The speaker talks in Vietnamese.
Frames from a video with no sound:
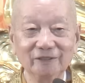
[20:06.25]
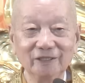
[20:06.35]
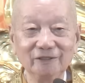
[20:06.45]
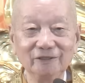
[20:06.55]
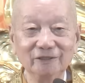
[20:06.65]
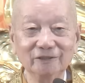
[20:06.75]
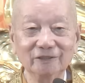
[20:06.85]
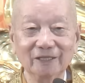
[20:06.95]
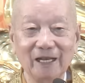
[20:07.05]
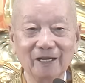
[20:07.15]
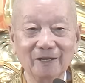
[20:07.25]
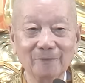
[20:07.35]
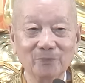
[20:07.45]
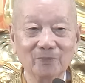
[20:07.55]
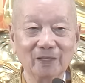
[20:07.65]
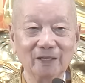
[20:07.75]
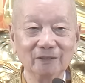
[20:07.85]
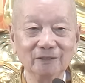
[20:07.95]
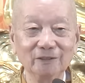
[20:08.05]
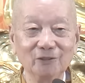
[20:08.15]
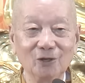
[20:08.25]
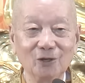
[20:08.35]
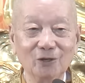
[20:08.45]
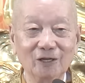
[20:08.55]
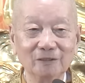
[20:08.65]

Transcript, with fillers: thế giới cực lạc là người đó